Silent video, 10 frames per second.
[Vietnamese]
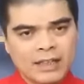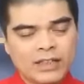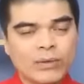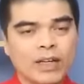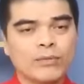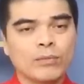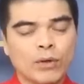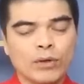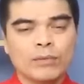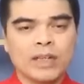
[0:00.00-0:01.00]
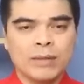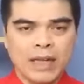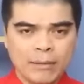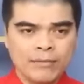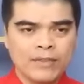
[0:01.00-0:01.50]
trong ngày mùng 1, ngày
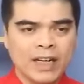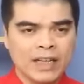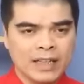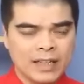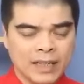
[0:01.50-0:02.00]
15 và ngày